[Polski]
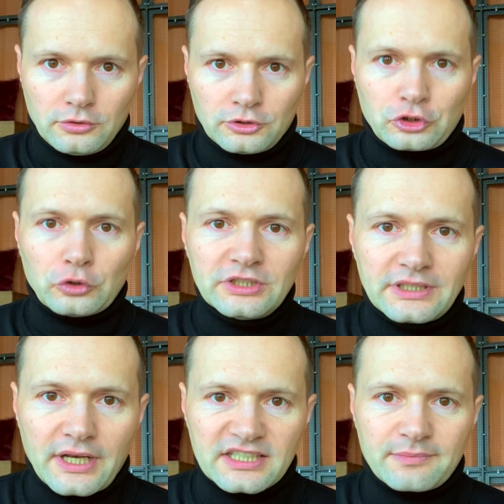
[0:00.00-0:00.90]
co ty
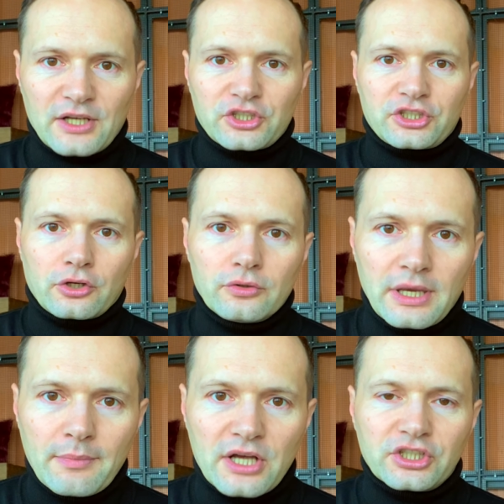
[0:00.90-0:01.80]
teraz masz, czego nie
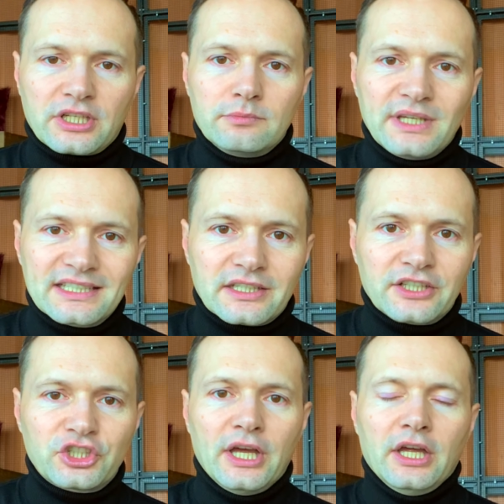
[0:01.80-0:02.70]
masz, kim
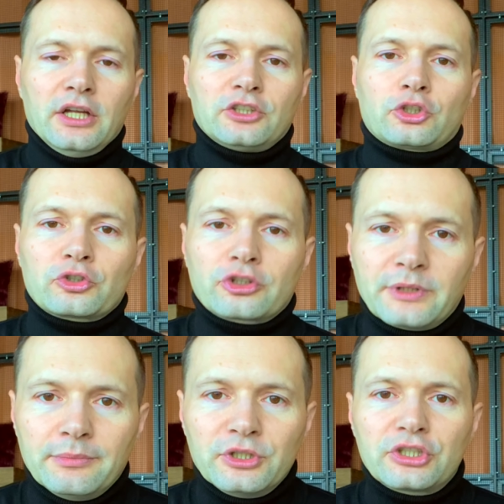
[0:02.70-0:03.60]
jesteś, co o sobie
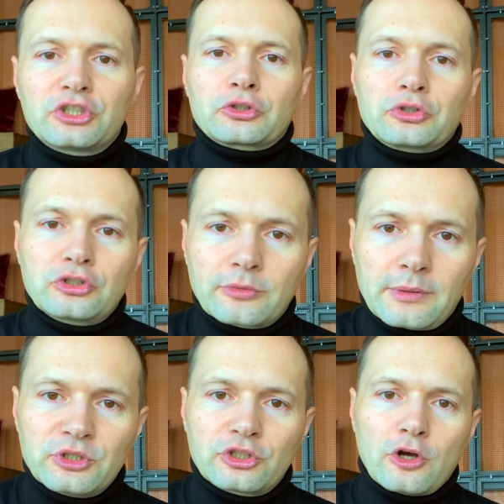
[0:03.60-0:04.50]
myślisz, co inni o tobie
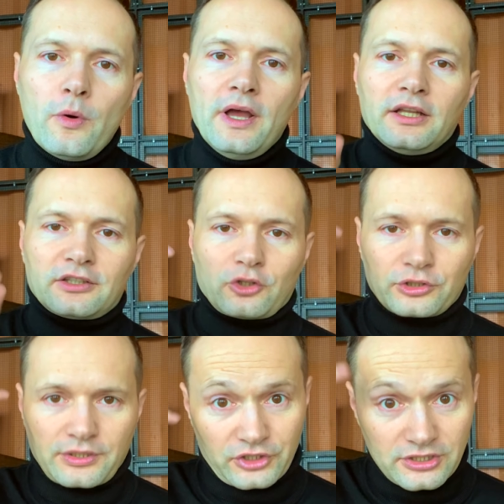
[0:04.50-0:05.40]
myślą, to
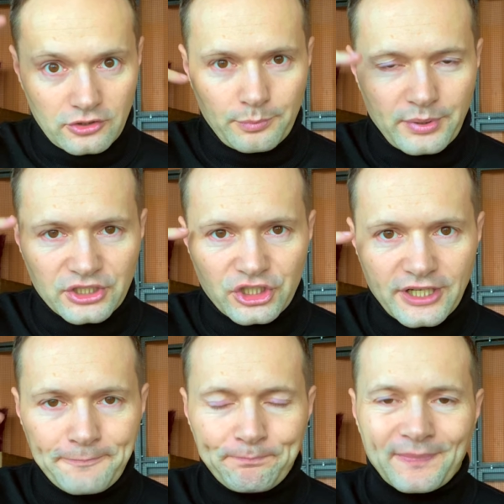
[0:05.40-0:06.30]
się wszystko bierze